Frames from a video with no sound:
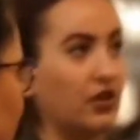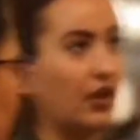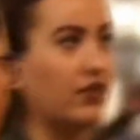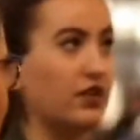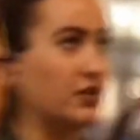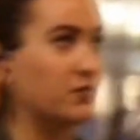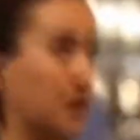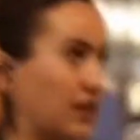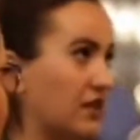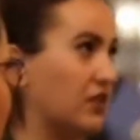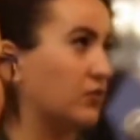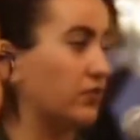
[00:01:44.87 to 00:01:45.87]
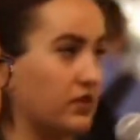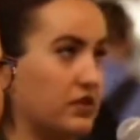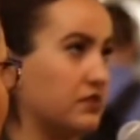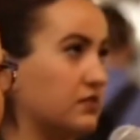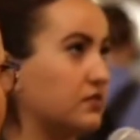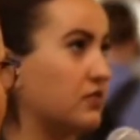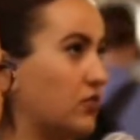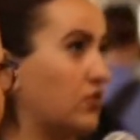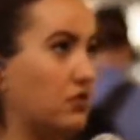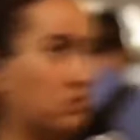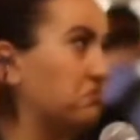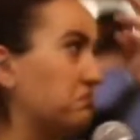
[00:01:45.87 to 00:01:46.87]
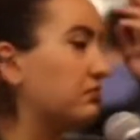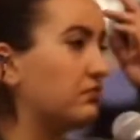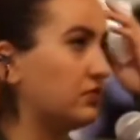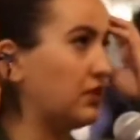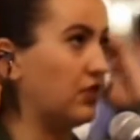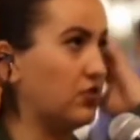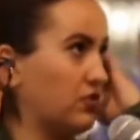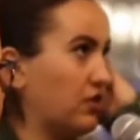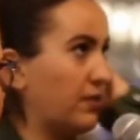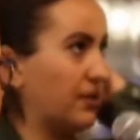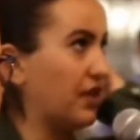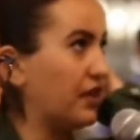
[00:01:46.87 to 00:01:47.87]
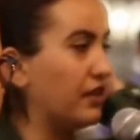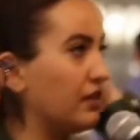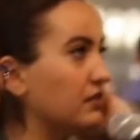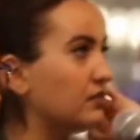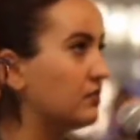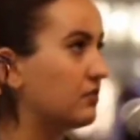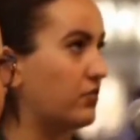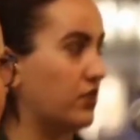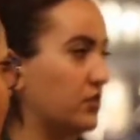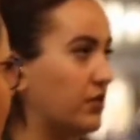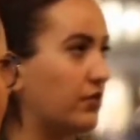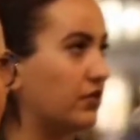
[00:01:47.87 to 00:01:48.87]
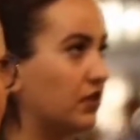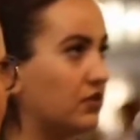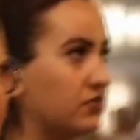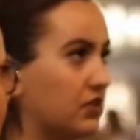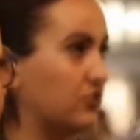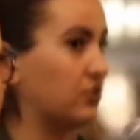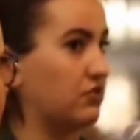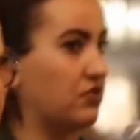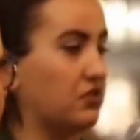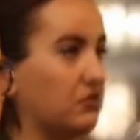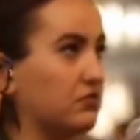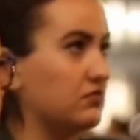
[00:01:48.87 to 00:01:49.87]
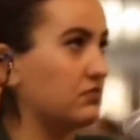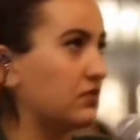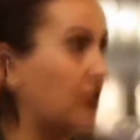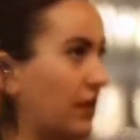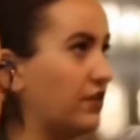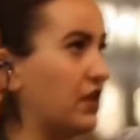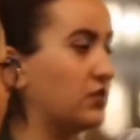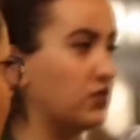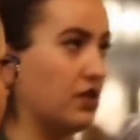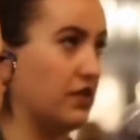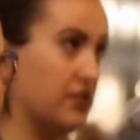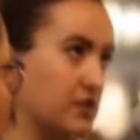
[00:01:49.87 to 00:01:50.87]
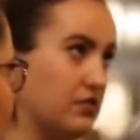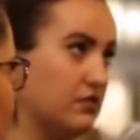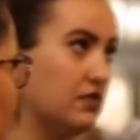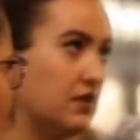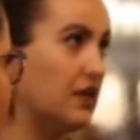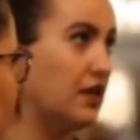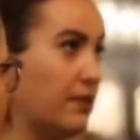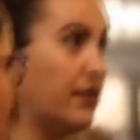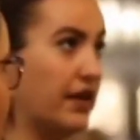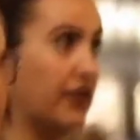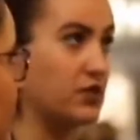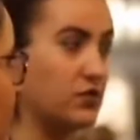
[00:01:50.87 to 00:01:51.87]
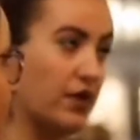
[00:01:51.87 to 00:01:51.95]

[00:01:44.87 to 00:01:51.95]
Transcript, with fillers: violado y eres pequeña y no puedes o, no te apetece, puedes abortar. O sea, no tengo ningún... Al final es tu decisión. Entonces, será que es